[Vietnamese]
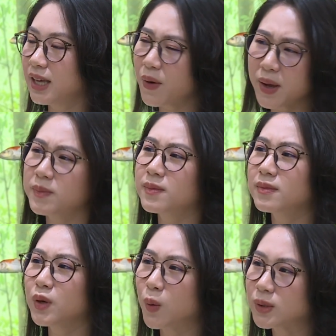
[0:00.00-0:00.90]
theo em
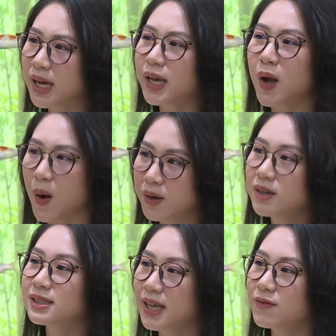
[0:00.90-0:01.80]
đồ chay có
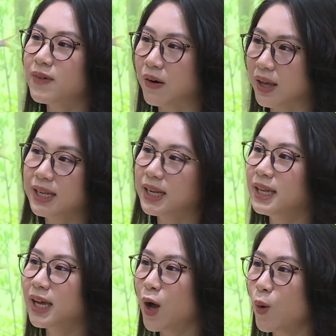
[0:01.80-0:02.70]
được xếp vào là Eat
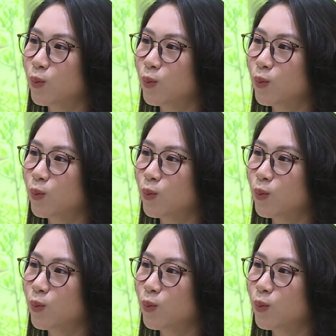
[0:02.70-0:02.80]
Clean hay không?